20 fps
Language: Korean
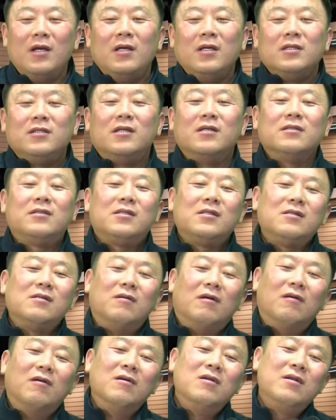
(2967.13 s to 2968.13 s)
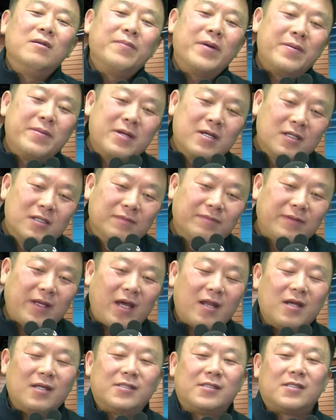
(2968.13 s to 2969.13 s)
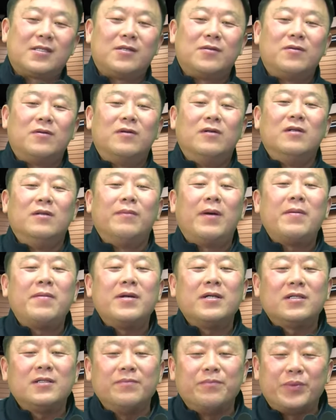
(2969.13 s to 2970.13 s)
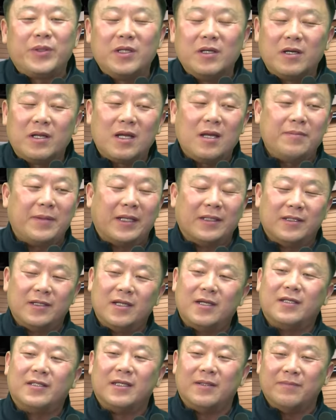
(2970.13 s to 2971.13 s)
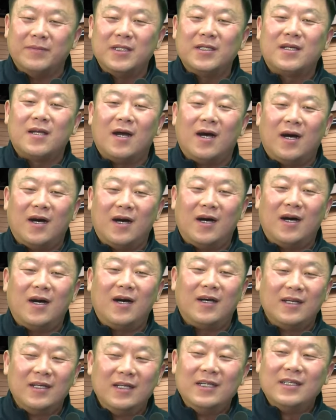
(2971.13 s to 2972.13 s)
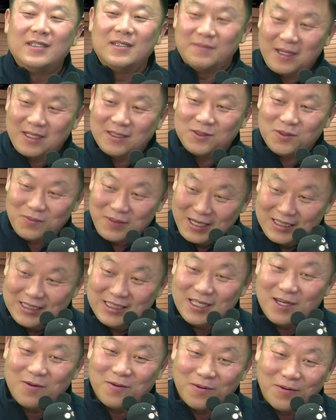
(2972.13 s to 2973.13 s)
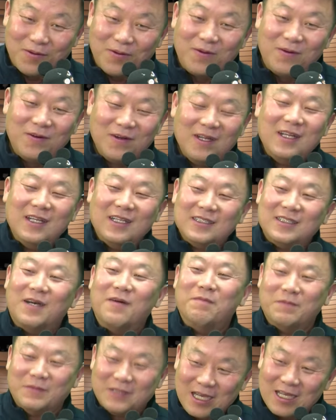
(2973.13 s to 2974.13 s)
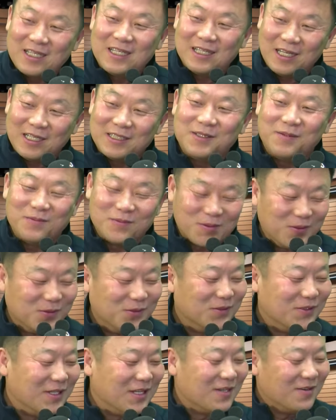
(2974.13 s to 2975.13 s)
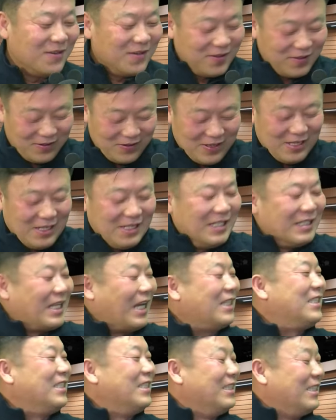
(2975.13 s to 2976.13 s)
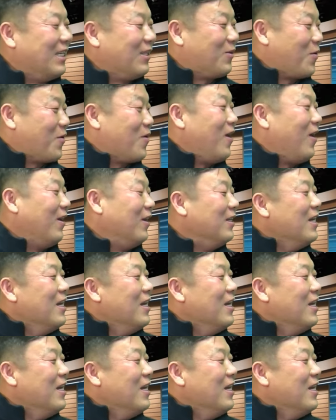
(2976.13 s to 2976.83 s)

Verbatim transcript: 정치를 얼마만큼 타락시키고 얼마만큼 비열하게 만들어야 됩니까? 그만 좀 하시라고 점잖게 다시 한번 권유드리고요. 다시 이제 돌아가.